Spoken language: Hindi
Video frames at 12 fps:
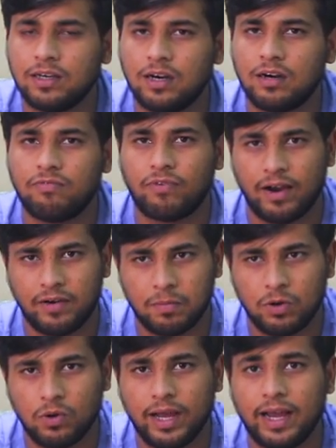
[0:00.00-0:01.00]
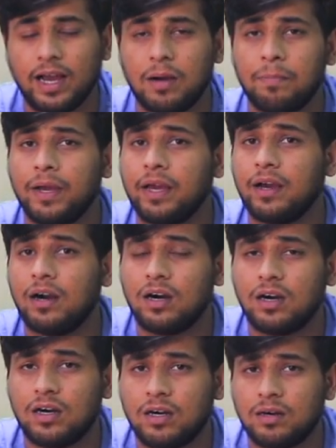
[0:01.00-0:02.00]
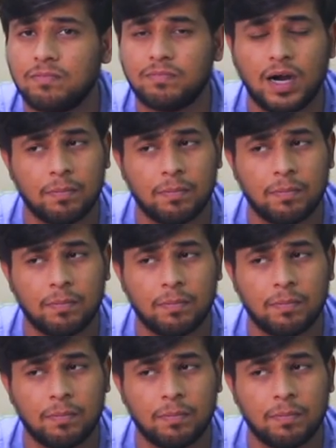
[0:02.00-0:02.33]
फाइव डब्ल्यू है यहाँ पे uh,